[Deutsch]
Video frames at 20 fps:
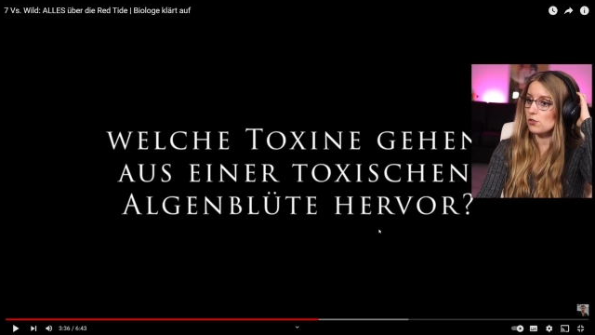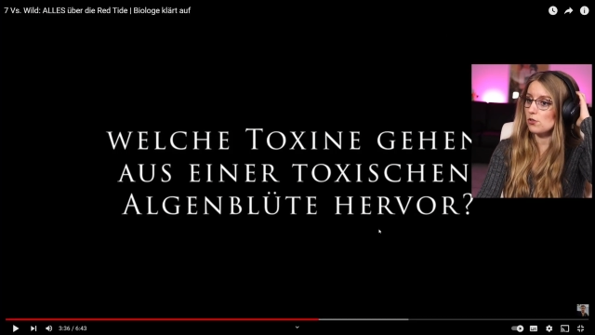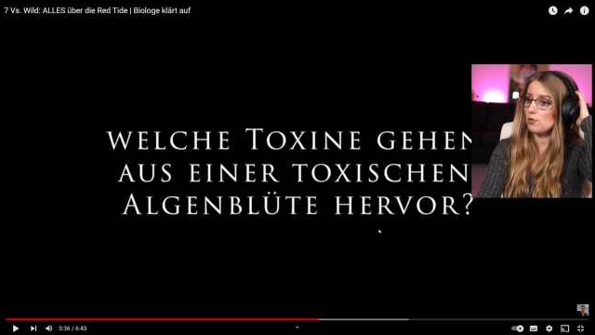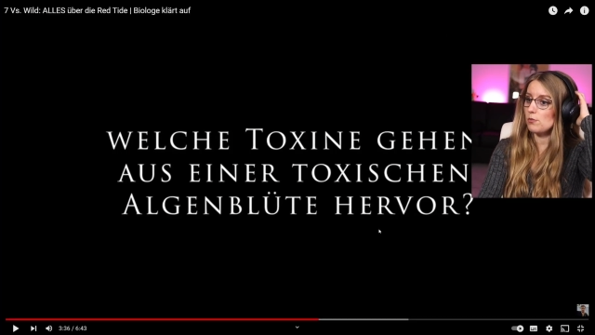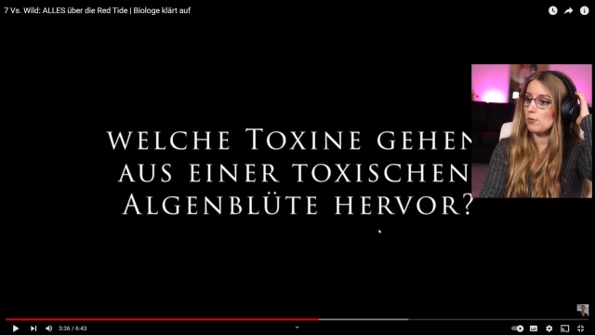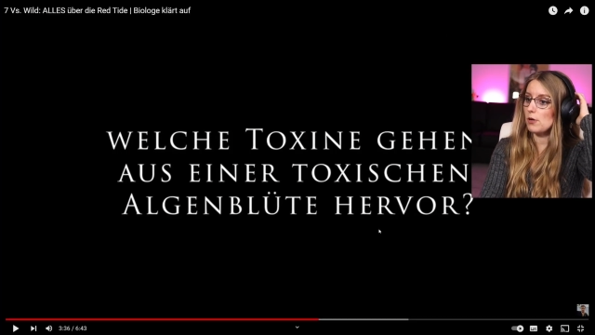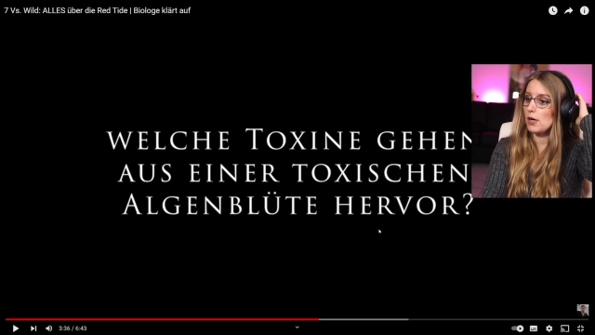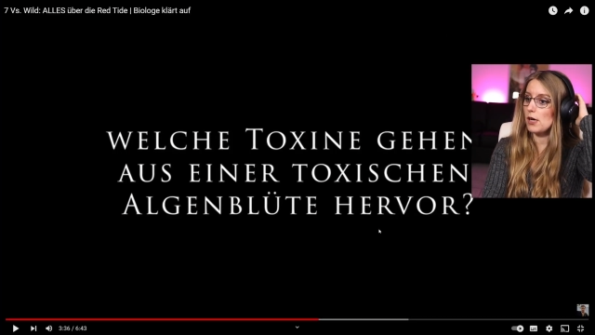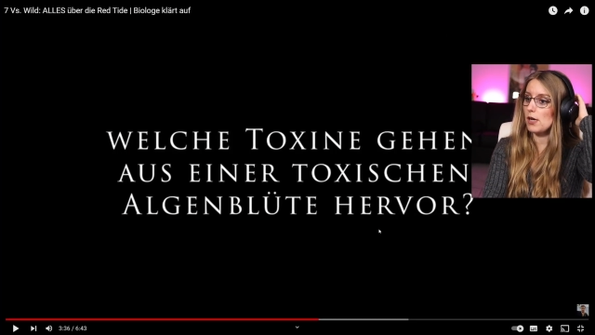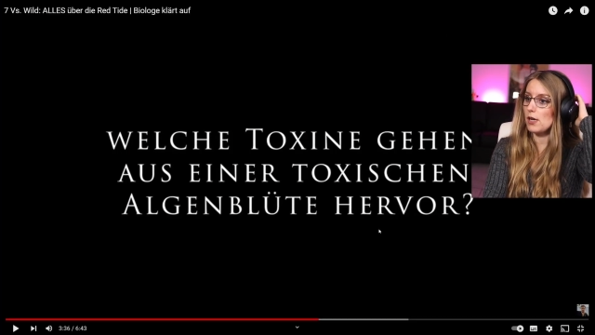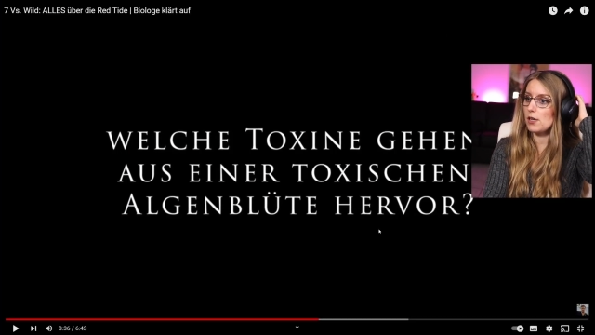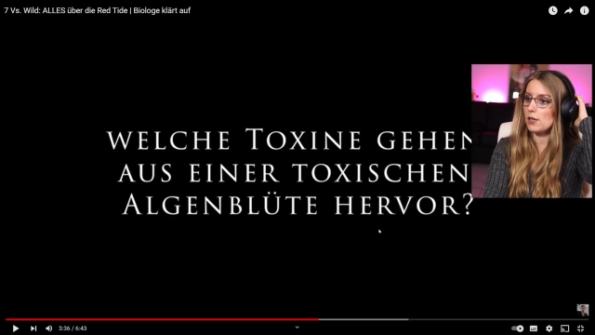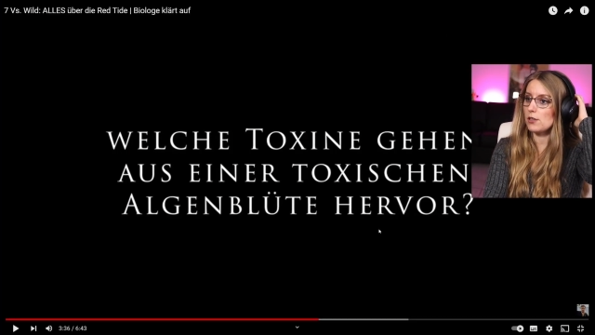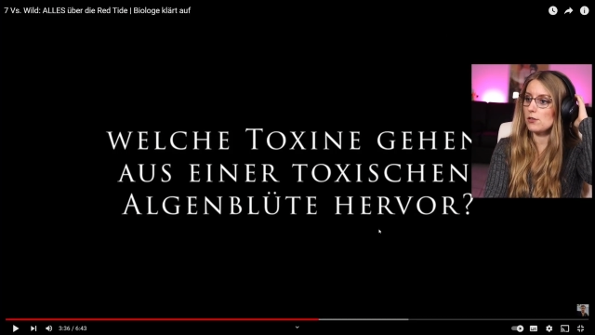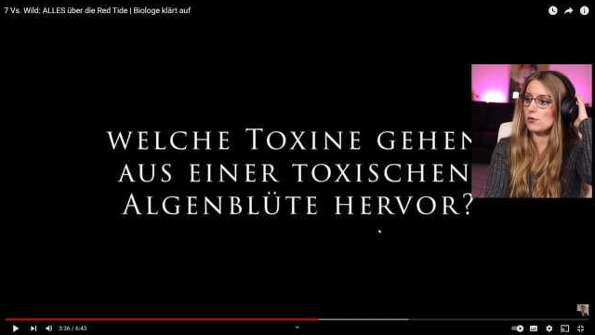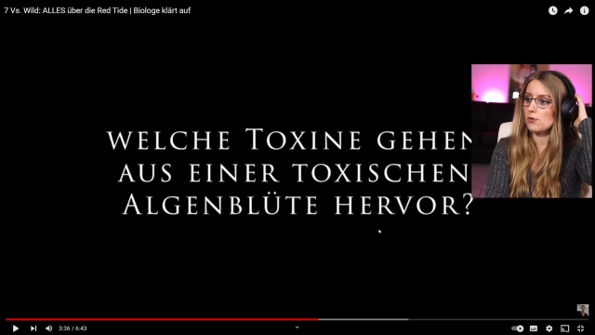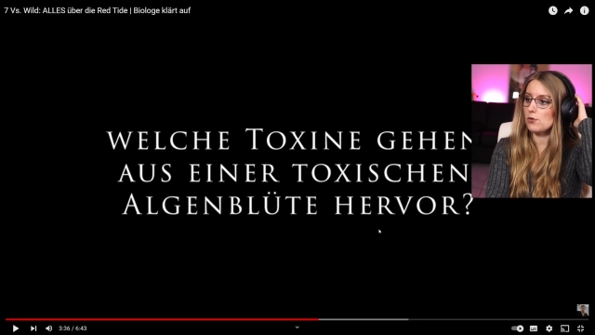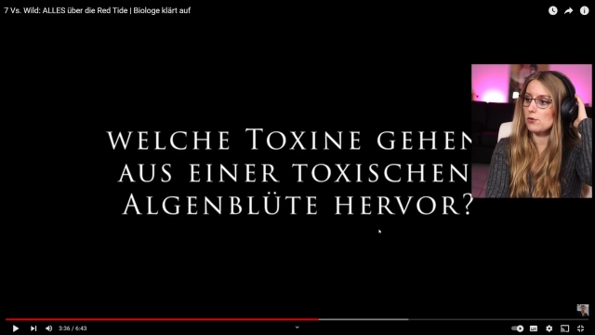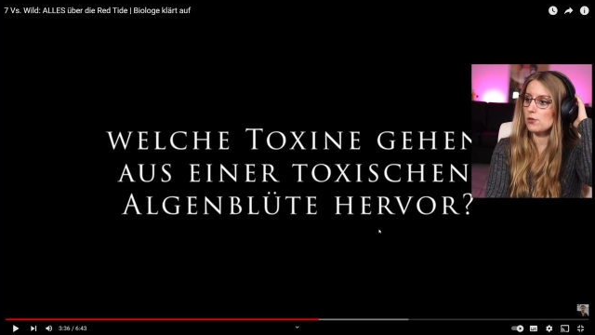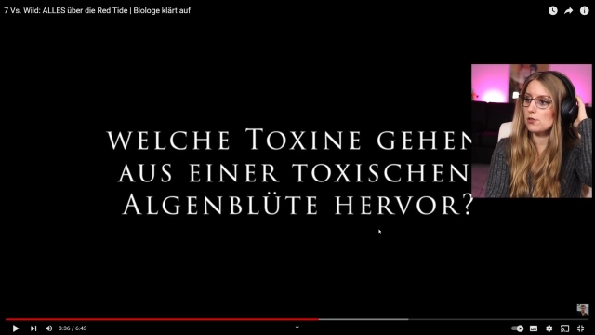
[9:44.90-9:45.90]

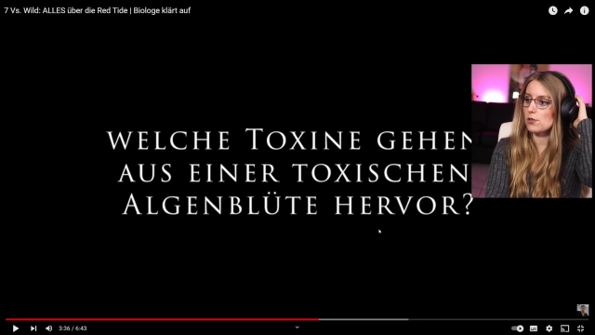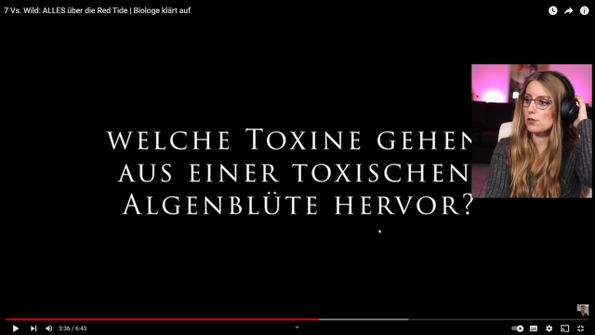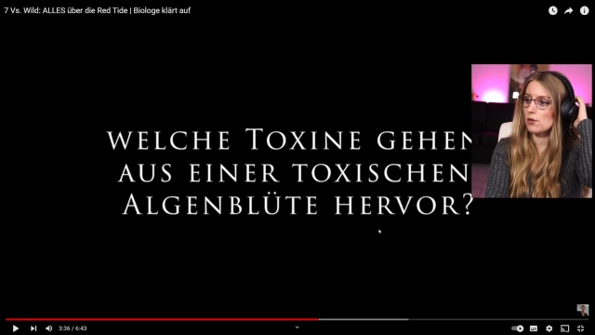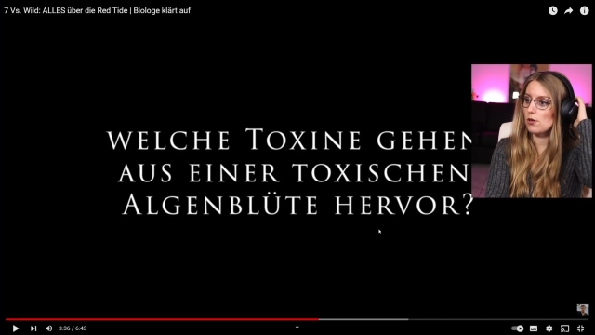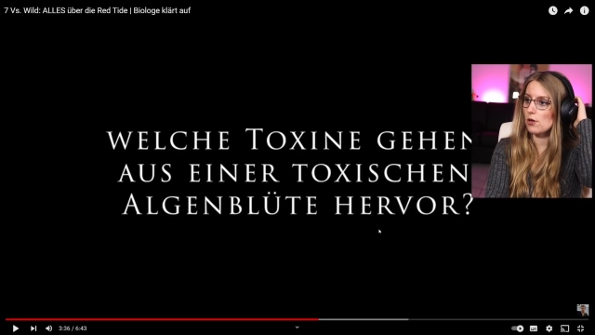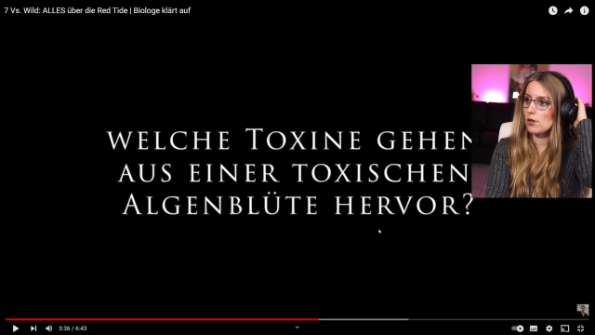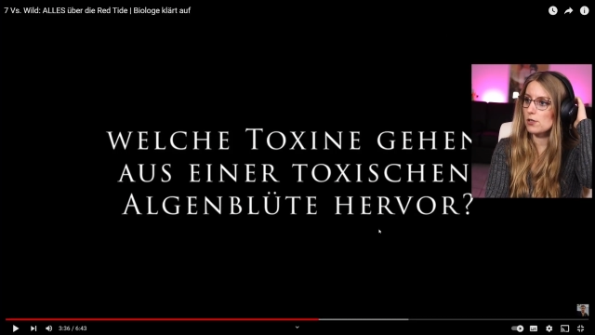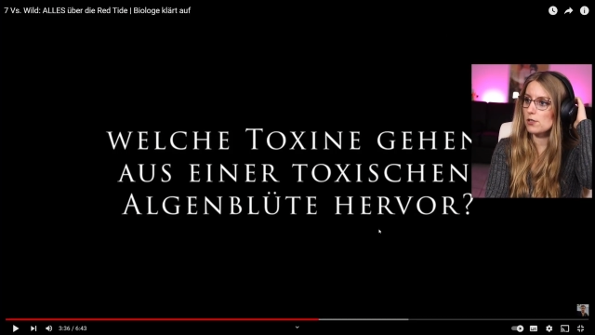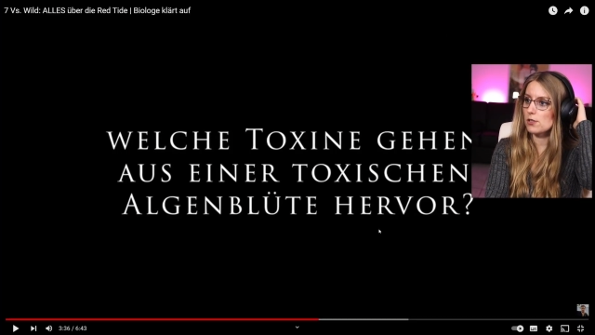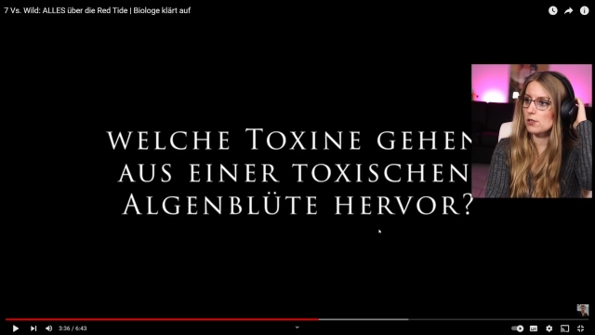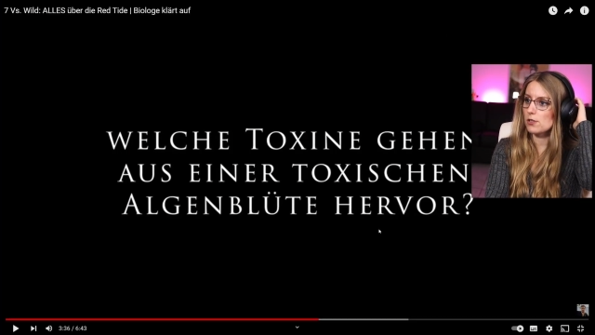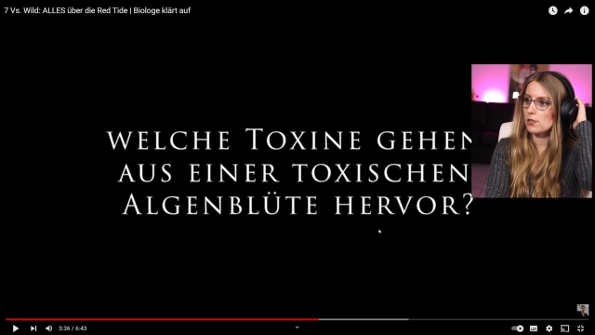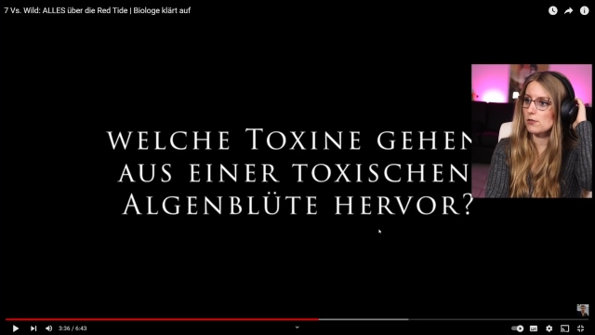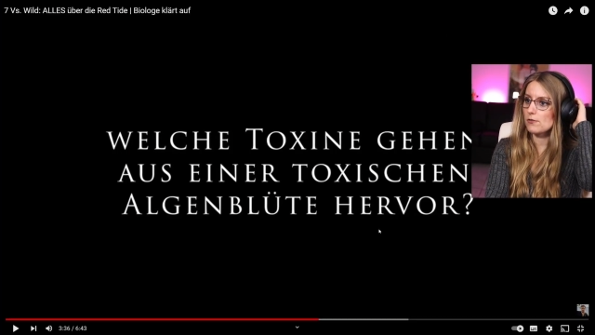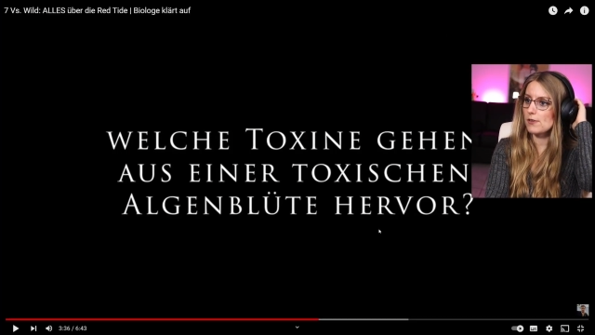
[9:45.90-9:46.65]
meine Güte, Leute.